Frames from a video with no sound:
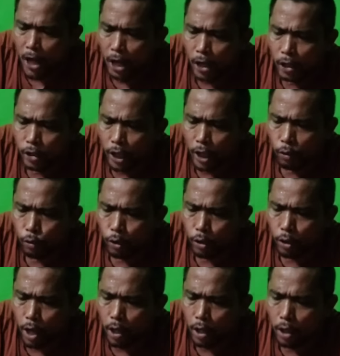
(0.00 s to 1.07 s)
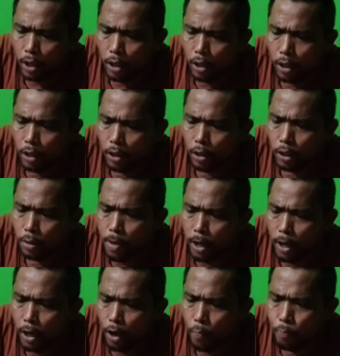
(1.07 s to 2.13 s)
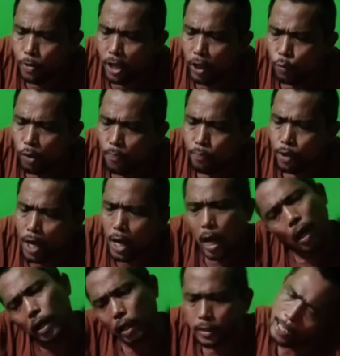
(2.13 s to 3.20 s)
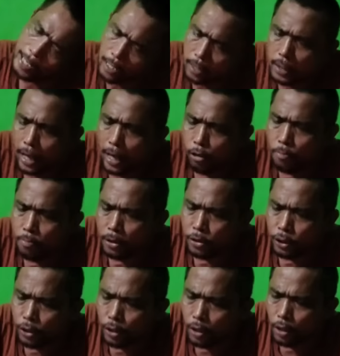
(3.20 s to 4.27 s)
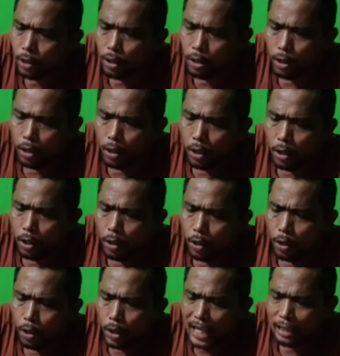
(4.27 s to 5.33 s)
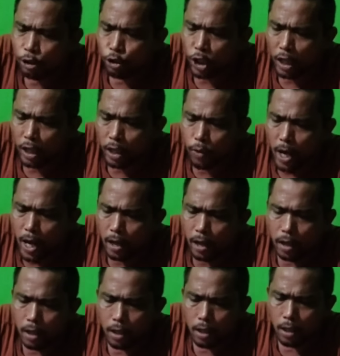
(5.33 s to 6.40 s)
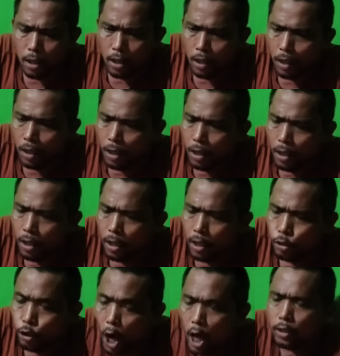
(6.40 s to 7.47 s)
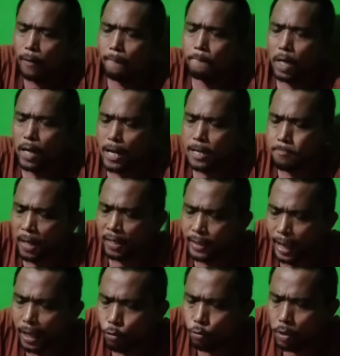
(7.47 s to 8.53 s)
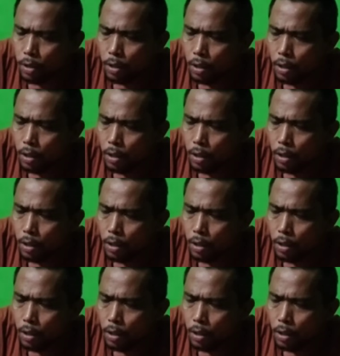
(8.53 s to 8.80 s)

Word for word: lari sering itu iya gimana ya kau bikin pun ada kretek kretek itu pasti kasih lu sekali woi trot ah pantek itu